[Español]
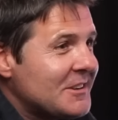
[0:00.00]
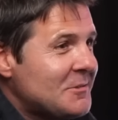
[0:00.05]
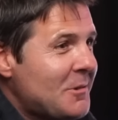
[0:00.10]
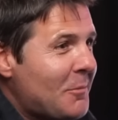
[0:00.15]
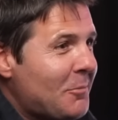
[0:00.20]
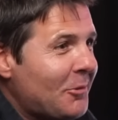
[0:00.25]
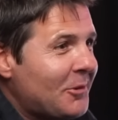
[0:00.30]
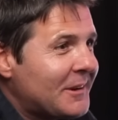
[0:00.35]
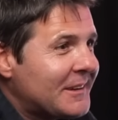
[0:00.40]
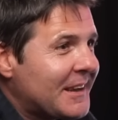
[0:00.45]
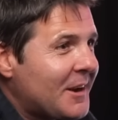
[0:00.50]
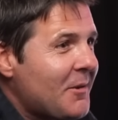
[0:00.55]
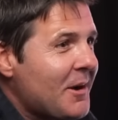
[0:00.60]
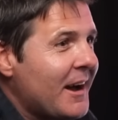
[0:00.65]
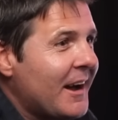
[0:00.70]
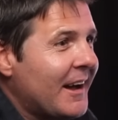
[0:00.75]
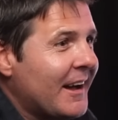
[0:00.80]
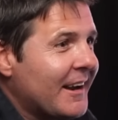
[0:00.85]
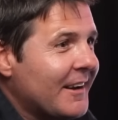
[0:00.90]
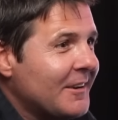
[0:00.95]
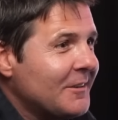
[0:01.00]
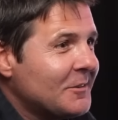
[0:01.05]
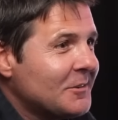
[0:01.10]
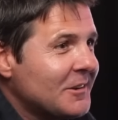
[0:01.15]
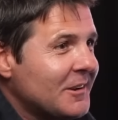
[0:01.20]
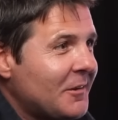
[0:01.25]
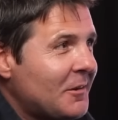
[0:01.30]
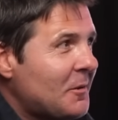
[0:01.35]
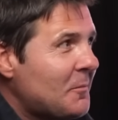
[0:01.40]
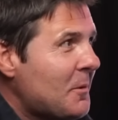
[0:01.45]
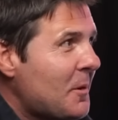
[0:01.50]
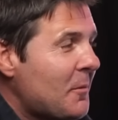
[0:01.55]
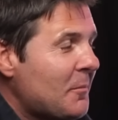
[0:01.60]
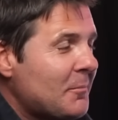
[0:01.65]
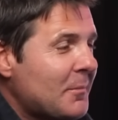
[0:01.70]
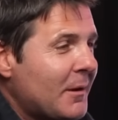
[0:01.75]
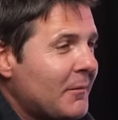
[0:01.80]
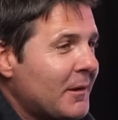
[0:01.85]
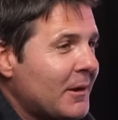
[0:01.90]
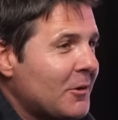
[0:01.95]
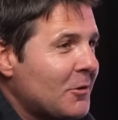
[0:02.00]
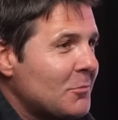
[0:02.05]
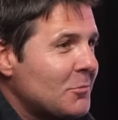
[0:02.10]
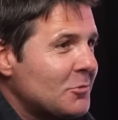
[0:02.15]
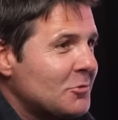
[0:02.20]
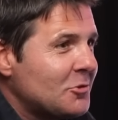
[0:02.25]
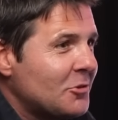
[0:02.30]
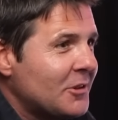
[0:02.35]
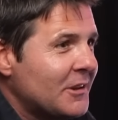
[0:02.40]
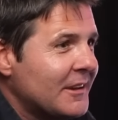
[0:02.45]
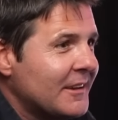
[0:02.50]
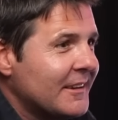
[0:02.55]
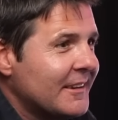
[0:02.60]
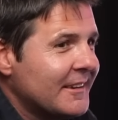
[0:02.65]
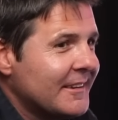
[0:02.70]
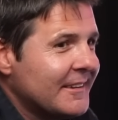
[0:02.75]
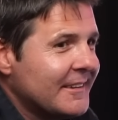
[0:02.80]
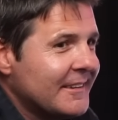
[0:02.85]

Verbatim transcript: se iba a poder trabajar, ¿no? Me, hablaron mucho de,